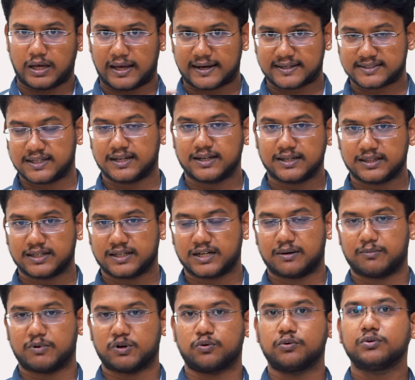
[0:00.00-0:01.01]
அரசாங்கத்துக்கு
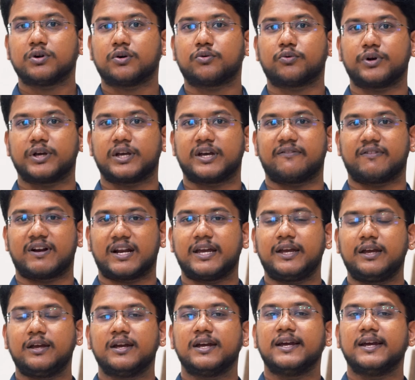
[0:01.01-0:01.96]
நம்ம கொடுக்கக்கூடிய விலை